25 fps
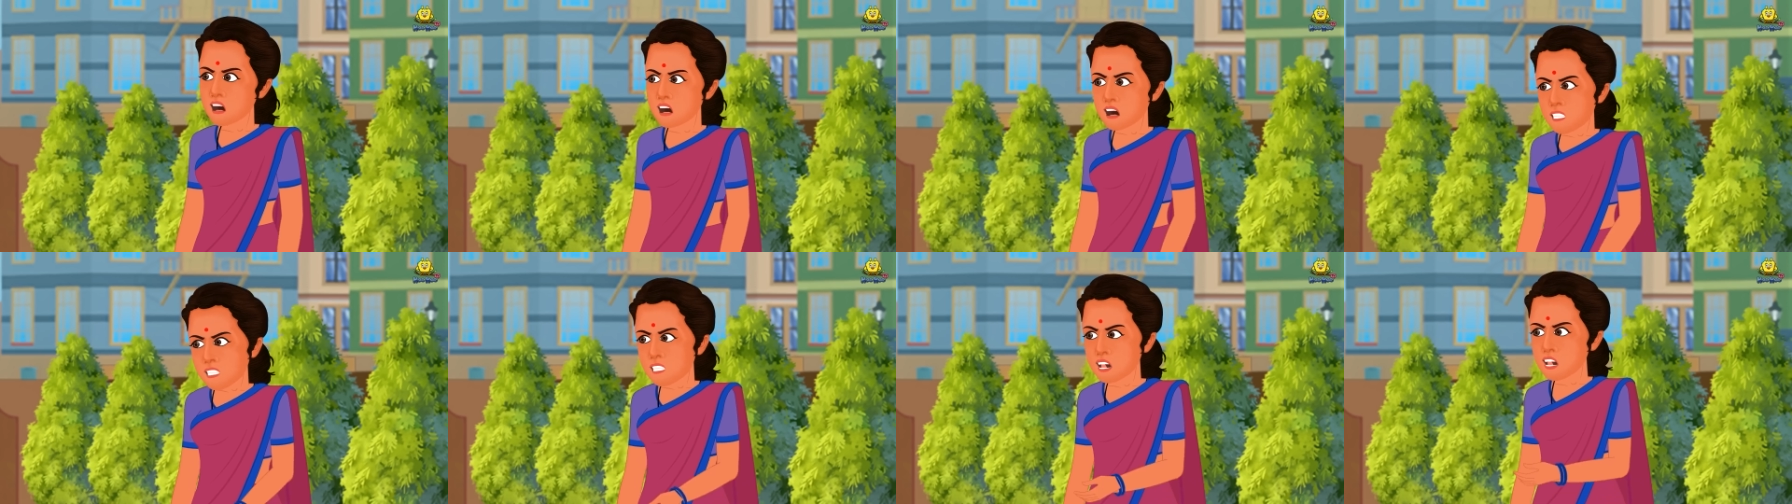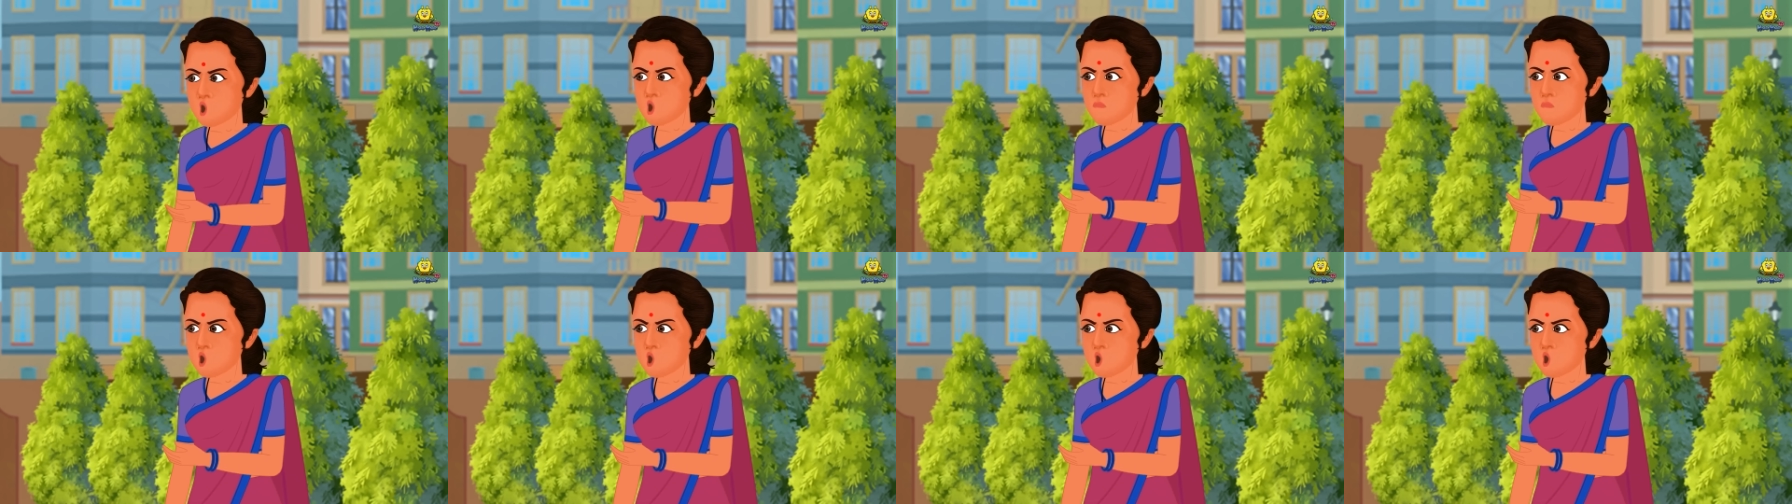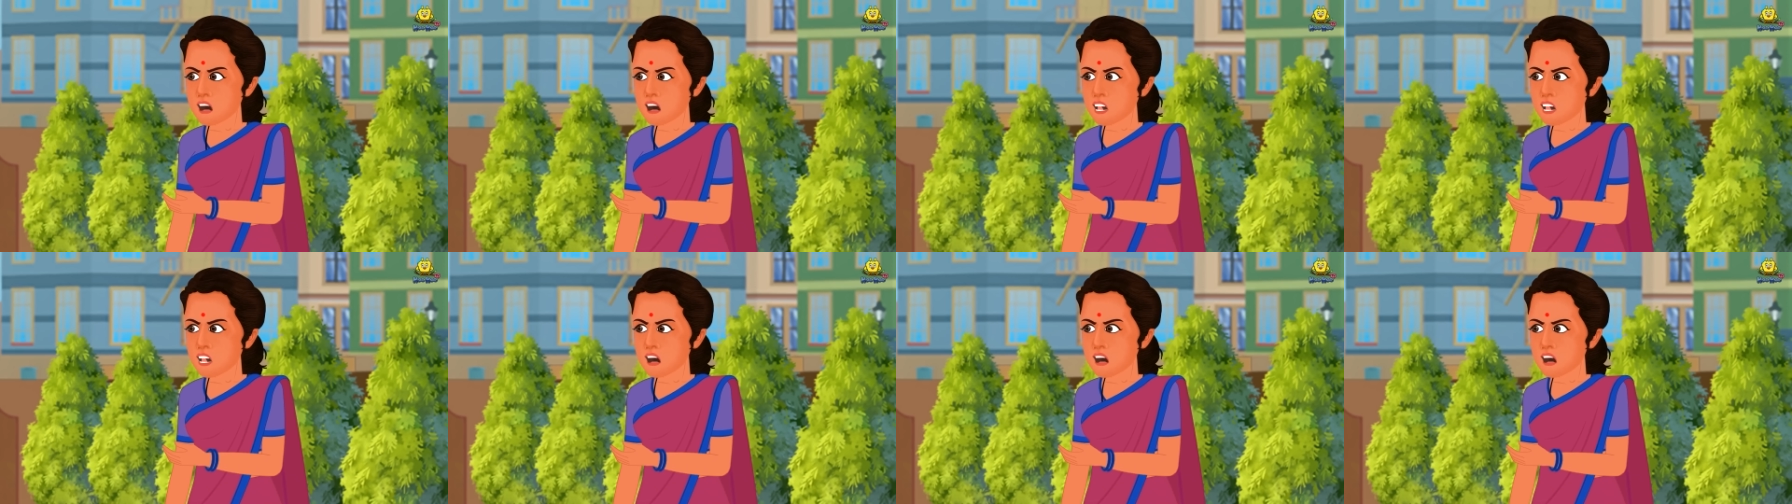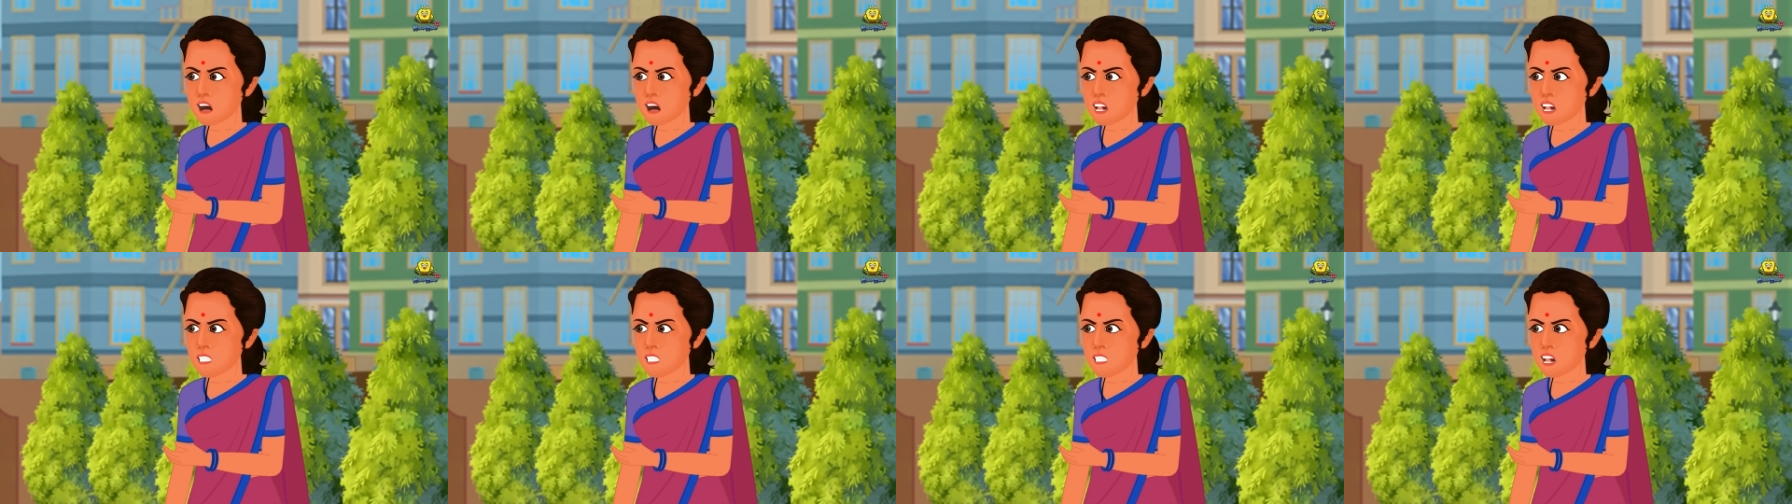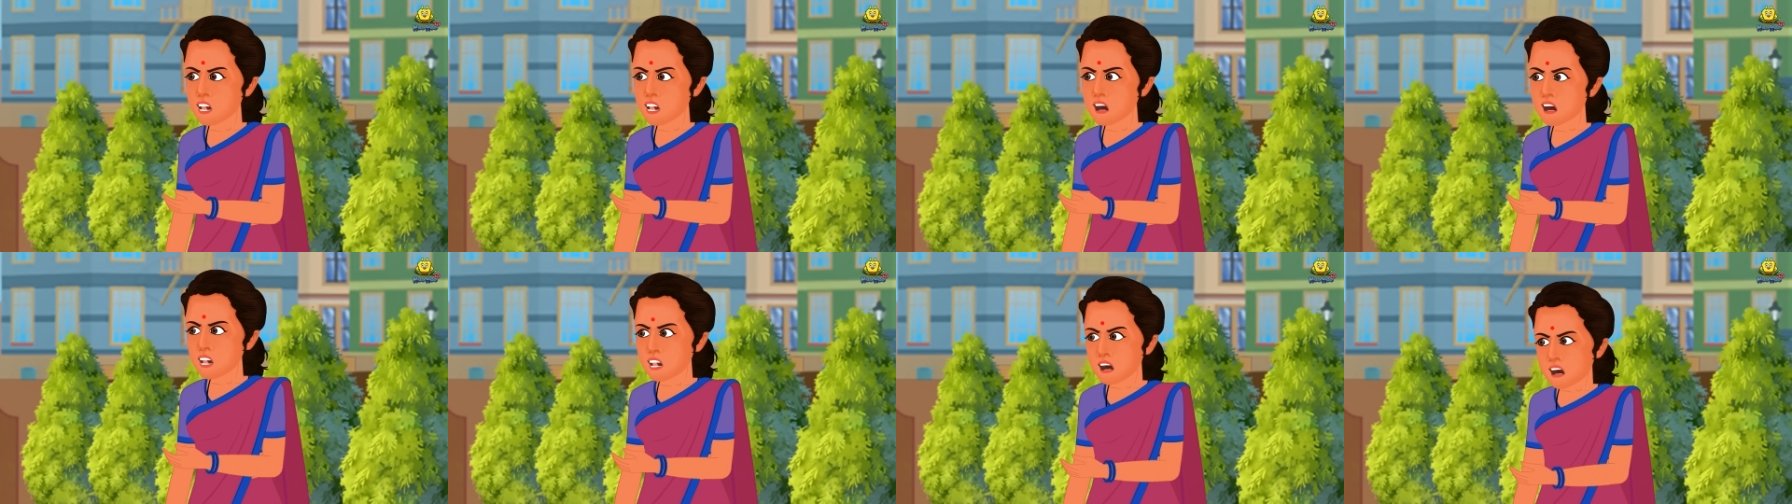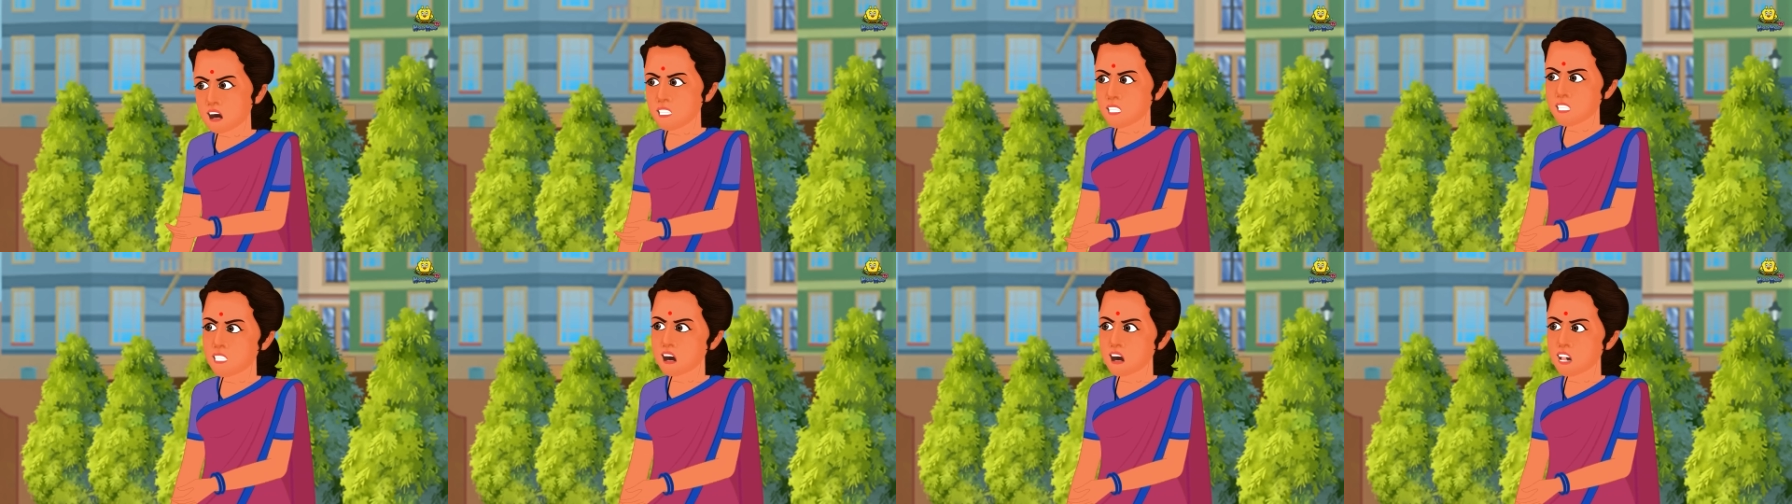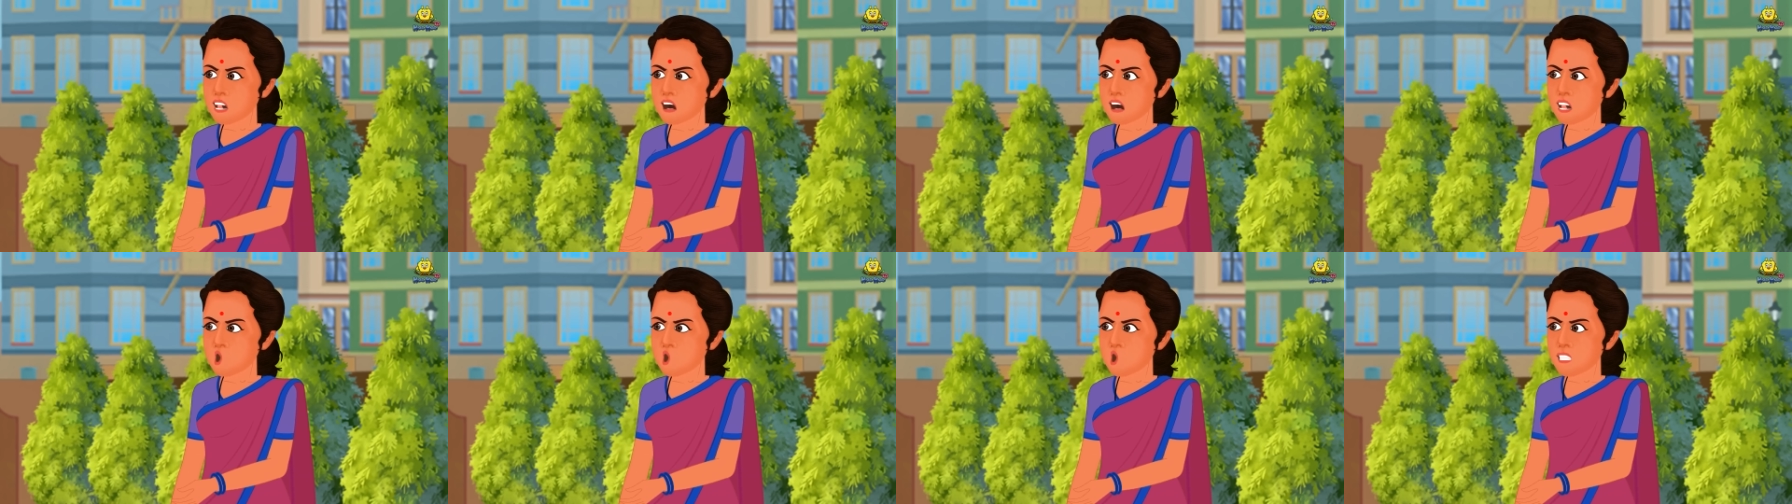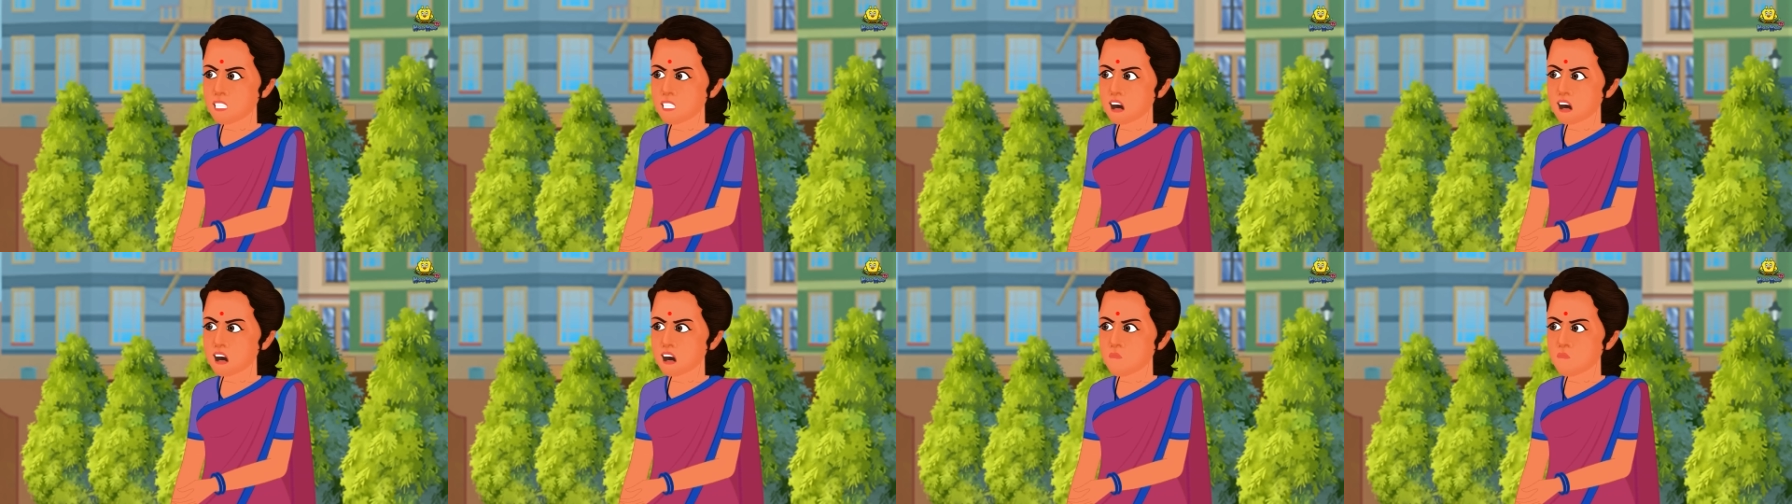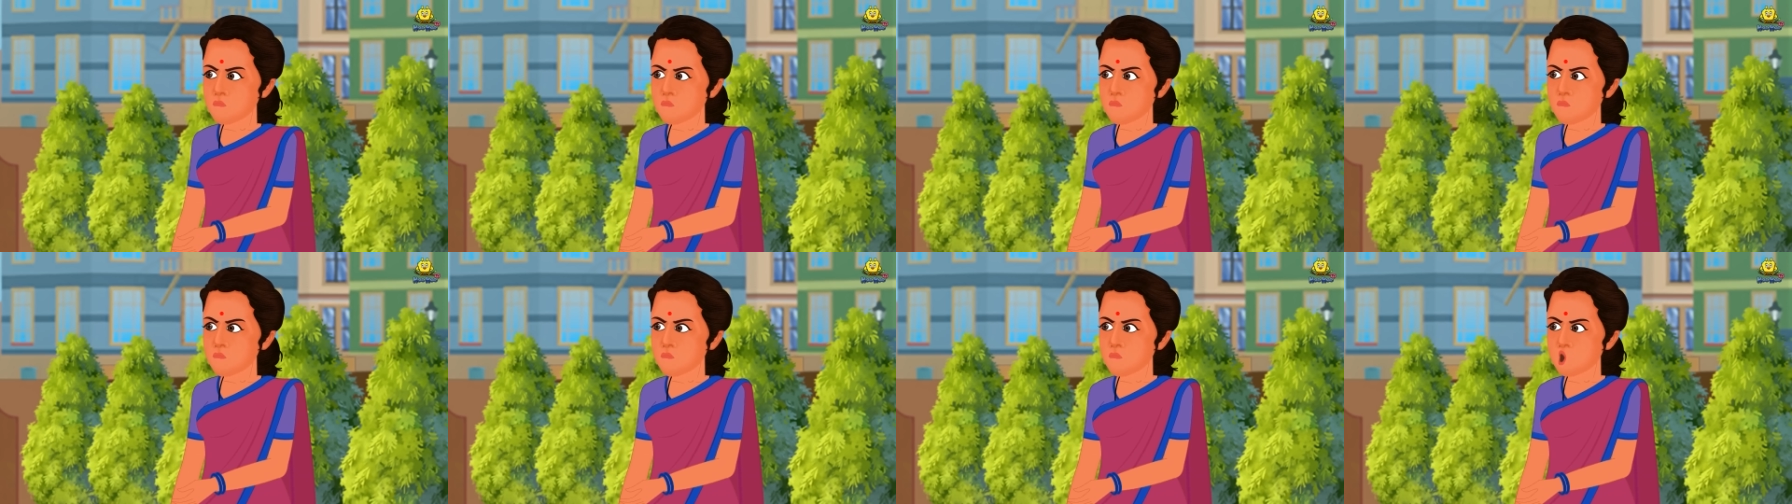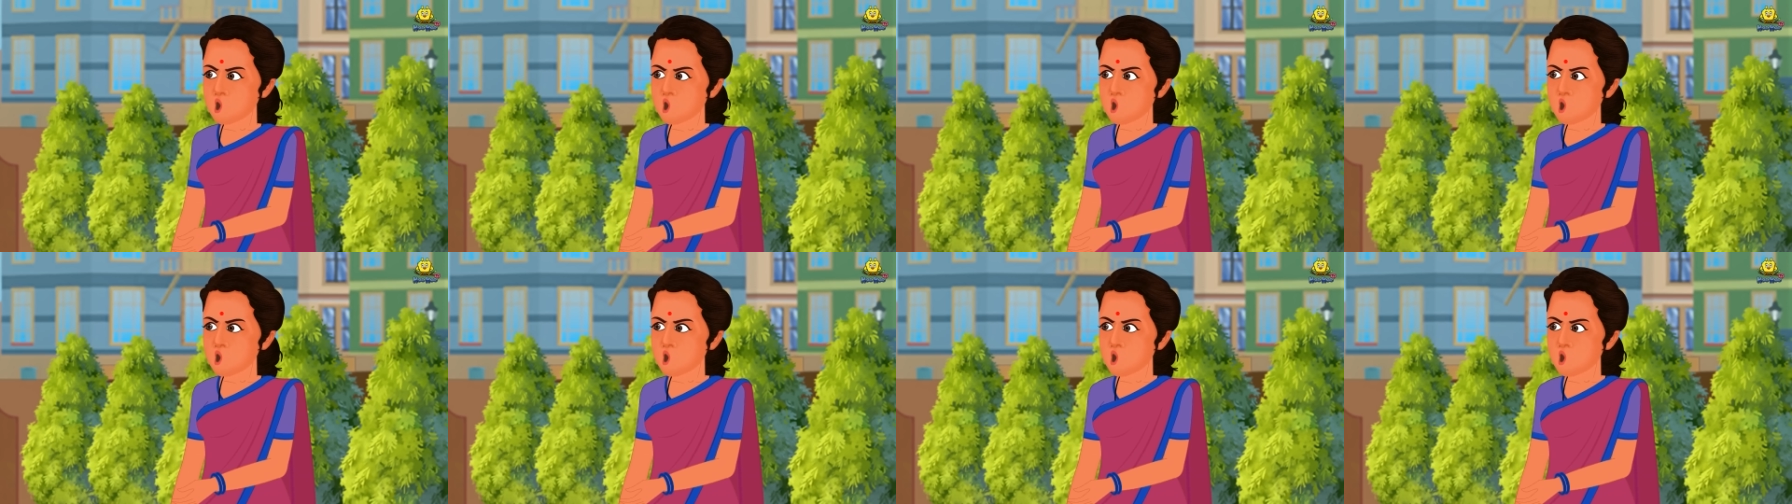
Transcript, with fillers: मैंने तो पूरे पाँच सिक्के खरीदे थे तुमसे